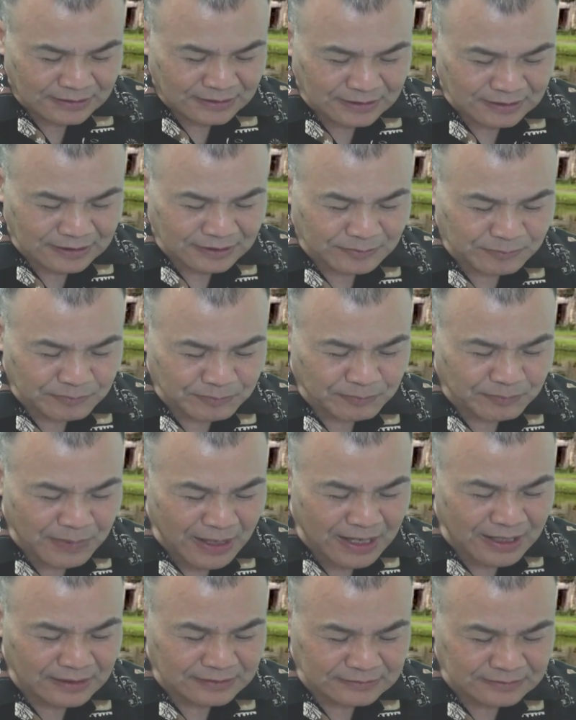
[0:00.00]
呃
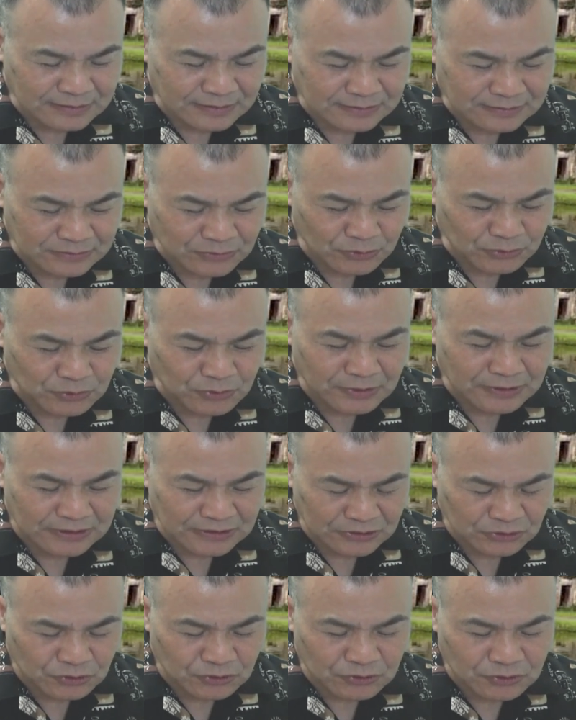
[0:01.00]
八的所做的
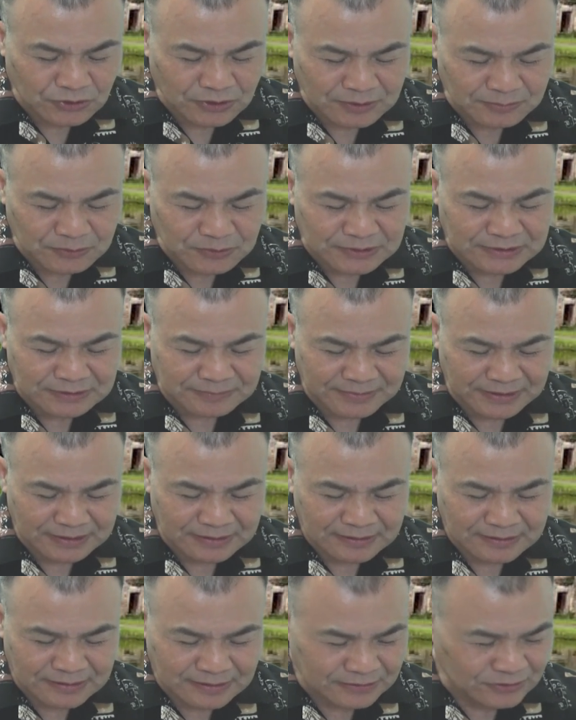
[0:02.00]
李希中的墓志
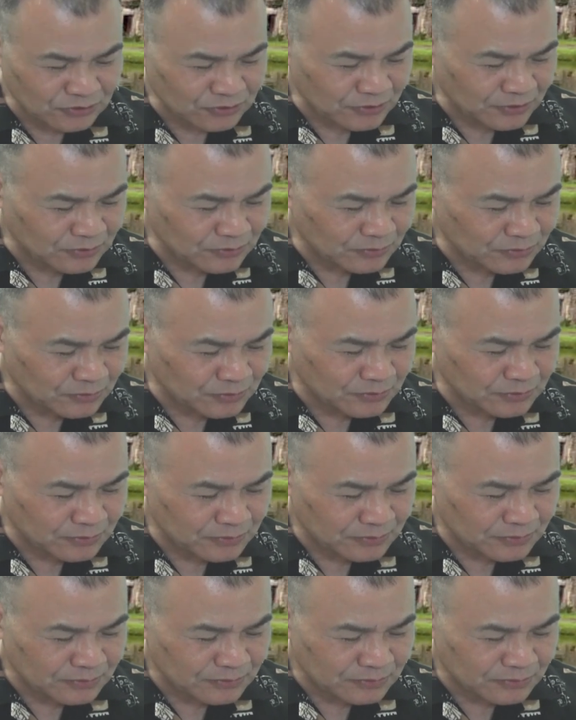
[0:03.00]
铭》，啊，其中
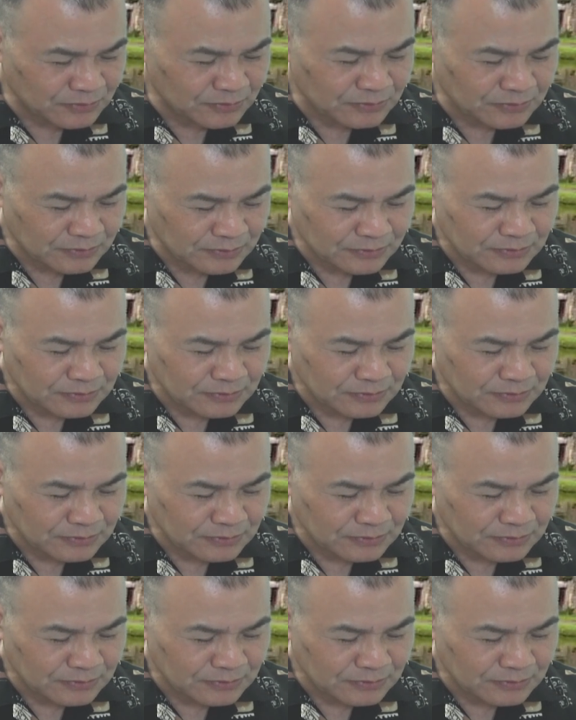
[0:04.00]
呃